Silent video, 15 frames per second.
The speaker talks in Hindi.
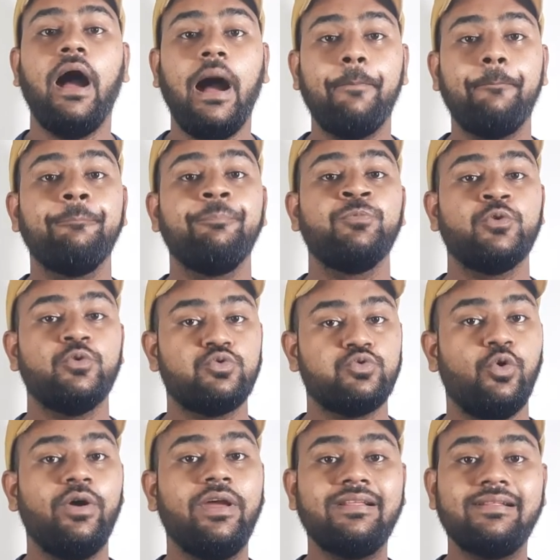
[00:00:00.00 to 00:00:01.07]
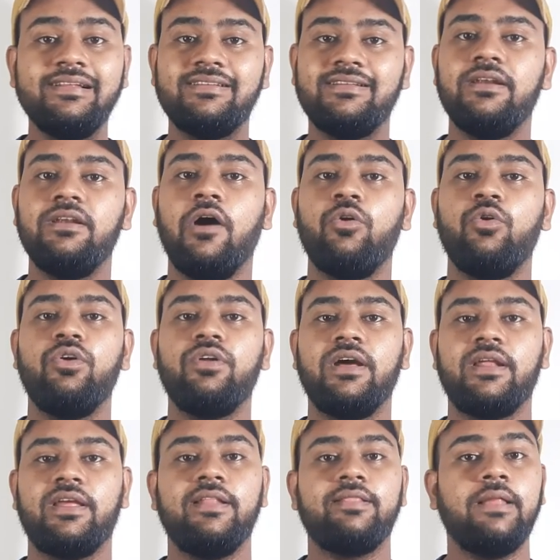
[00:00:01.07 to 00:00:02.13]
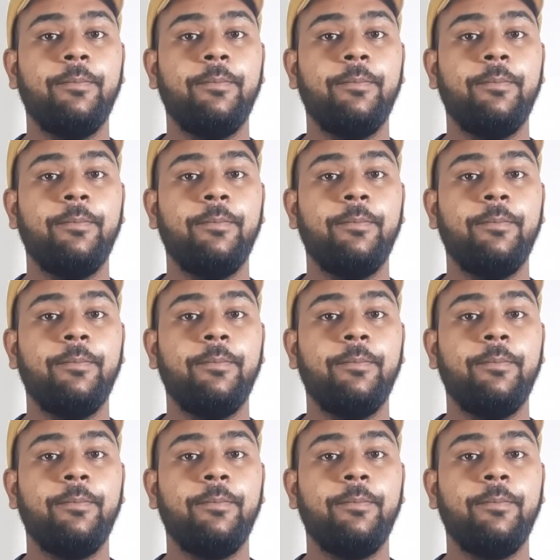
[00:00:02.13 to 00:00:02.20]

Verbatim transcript: आप उसको ईजिली से डाउनलोड करके